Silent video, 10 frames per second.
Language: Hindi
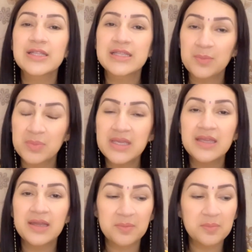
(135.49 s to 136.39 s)

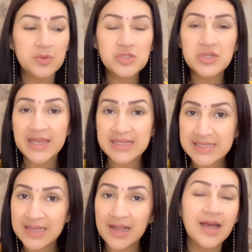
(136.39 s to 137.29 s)
तभी हम कुछ
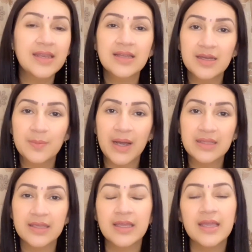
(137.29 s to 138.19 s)
ऐसे कार्य कर
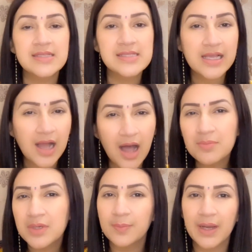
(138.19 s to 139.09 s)
पाते हैं ऐसे
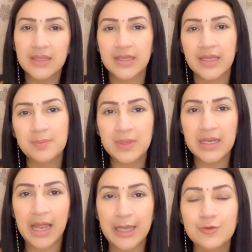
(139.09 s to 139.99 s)
काम कर पाते हैं अपनी
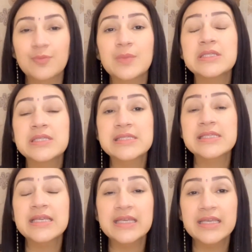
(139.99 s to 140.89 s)
लाइफ में
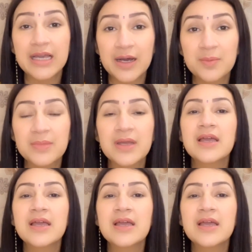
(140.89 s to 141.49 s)
जिससे कि हम